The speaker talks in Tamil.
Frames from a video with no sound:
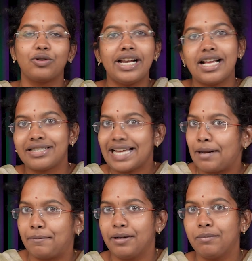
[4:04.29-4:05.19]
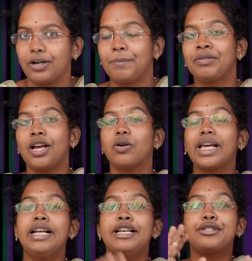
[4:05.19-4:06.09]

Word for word: கூட நான் ஷேர் பண்ண போகிறேன் ஓகே